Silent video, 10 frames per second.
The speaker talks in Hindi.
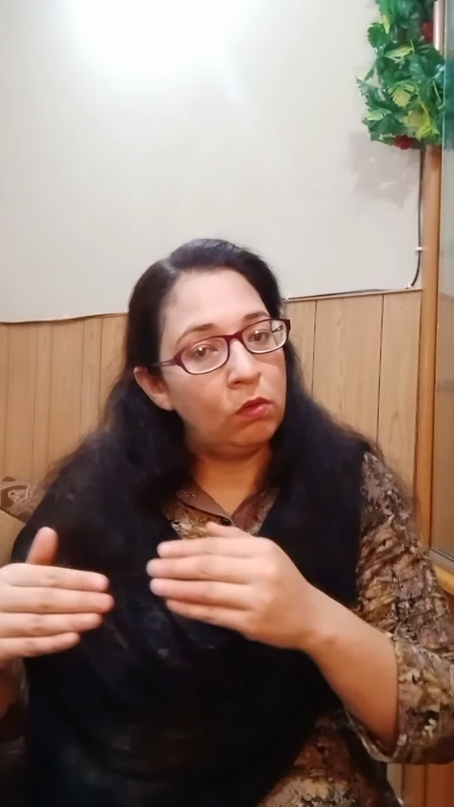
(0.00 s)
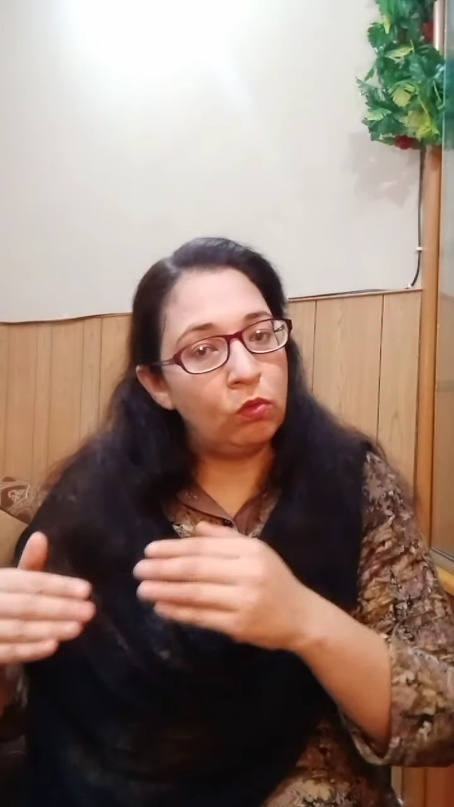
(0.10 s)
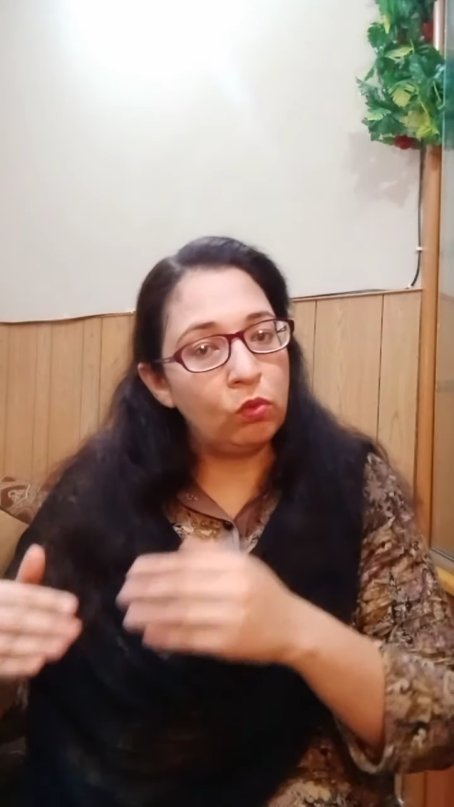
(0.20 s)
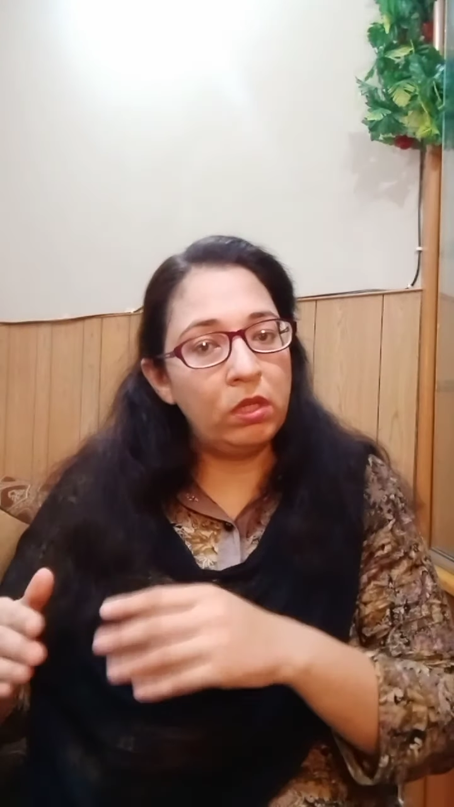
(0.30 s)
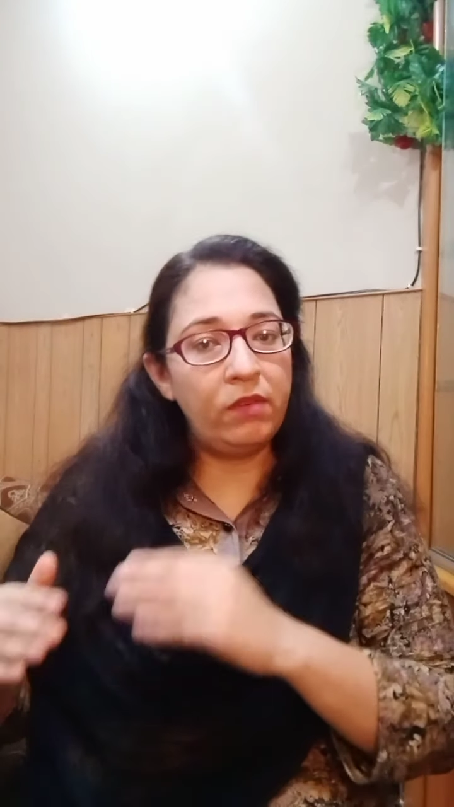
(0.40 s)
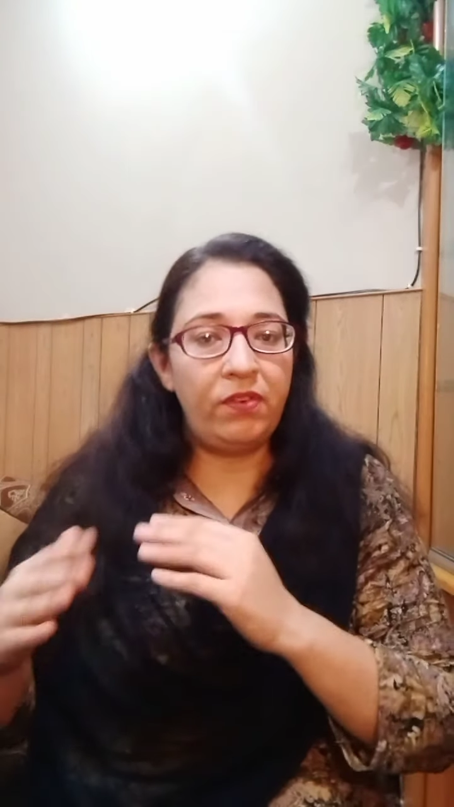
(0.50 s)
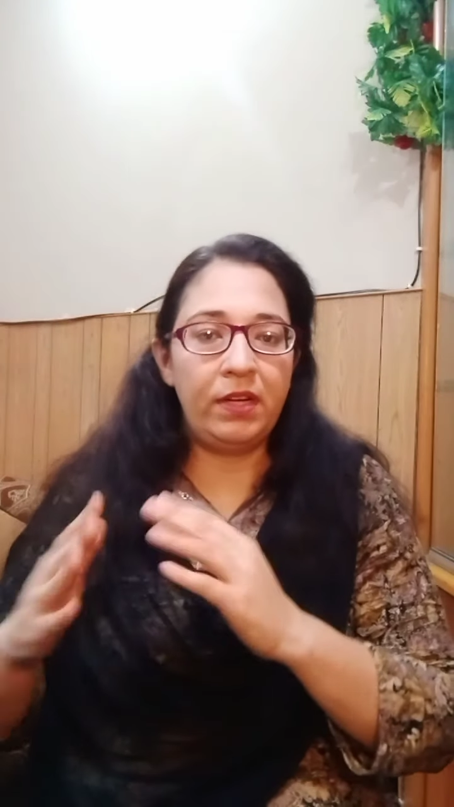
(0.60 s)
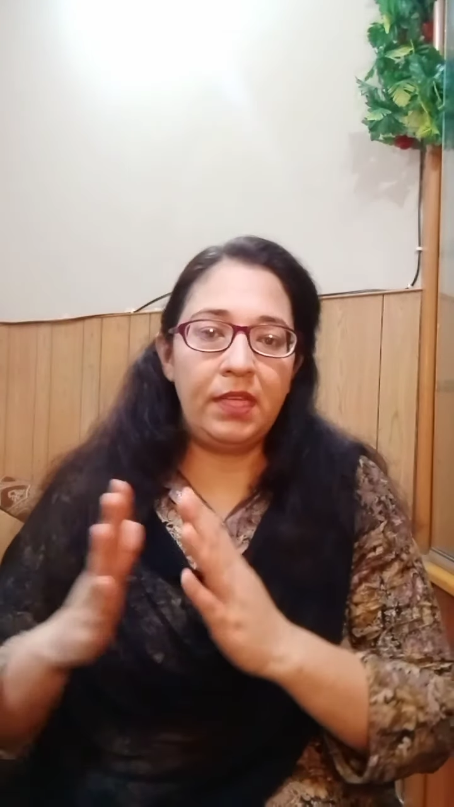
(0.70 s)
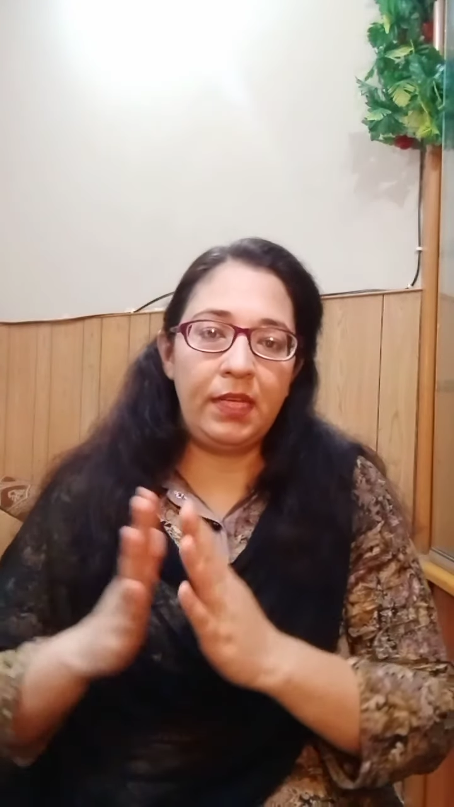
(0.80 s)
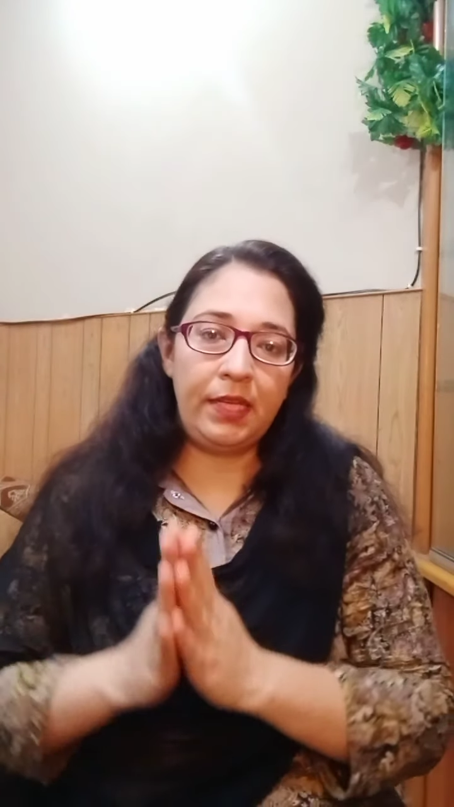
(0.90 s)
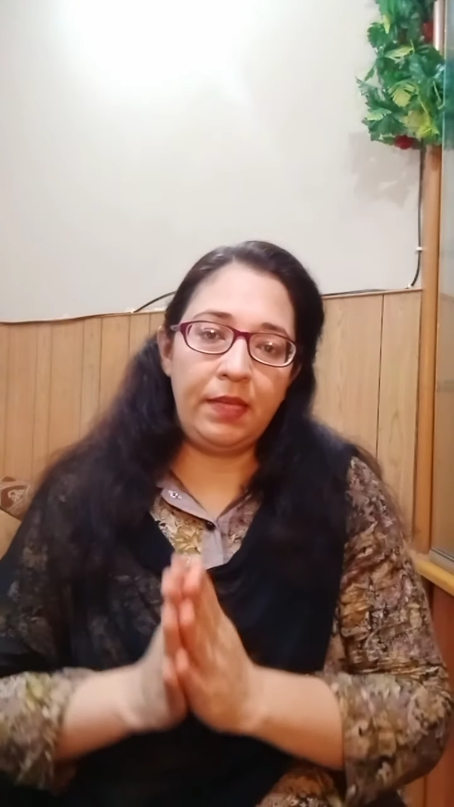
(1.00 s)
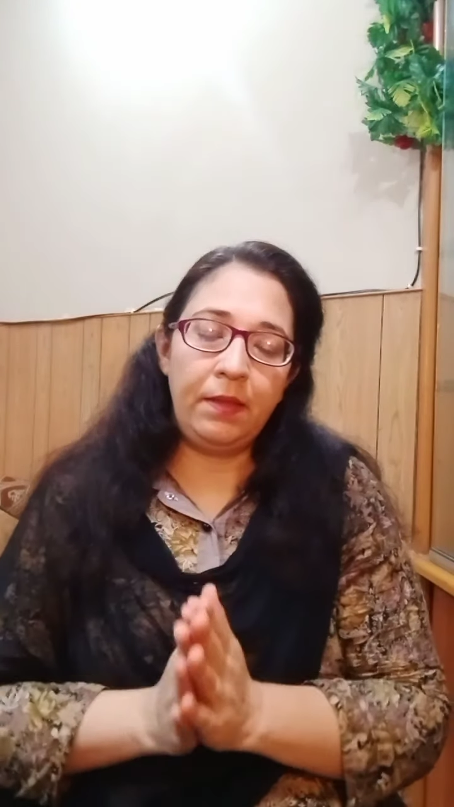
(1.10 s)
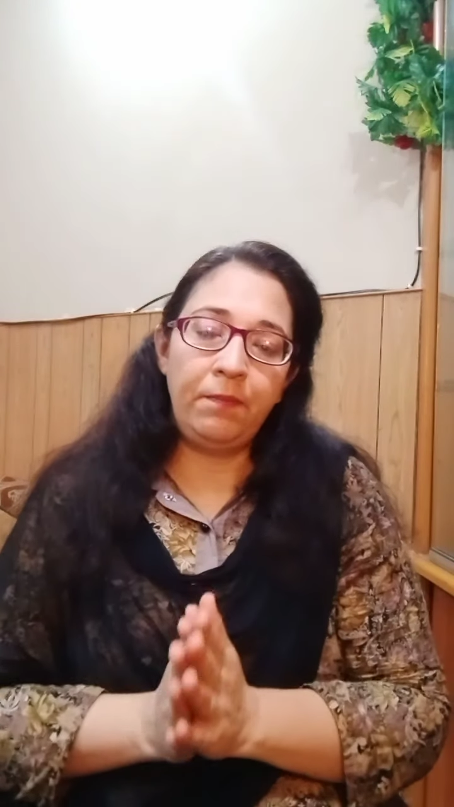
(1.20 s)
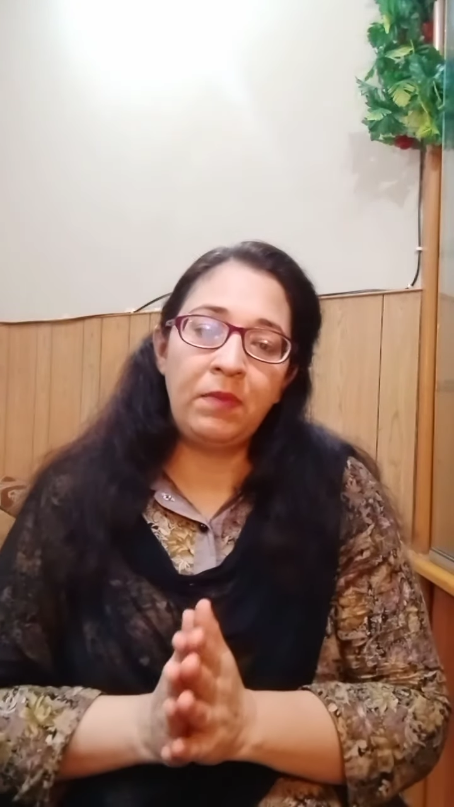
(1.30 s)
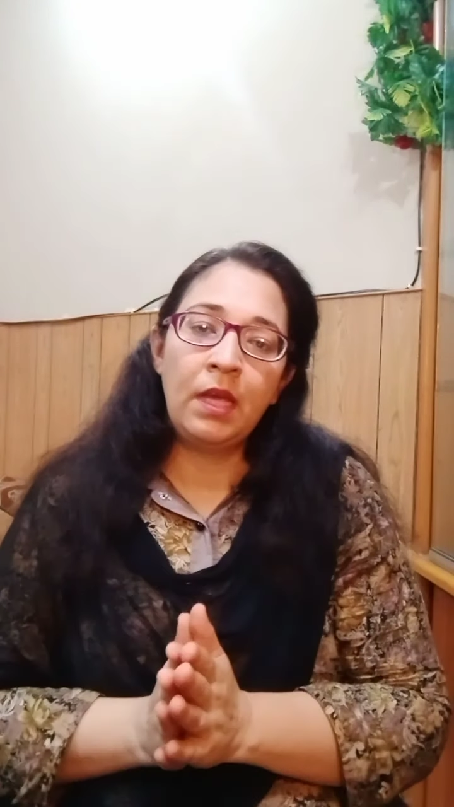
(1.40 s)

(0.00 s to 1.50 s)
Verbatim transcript: उनको डिफरेंट तरीके से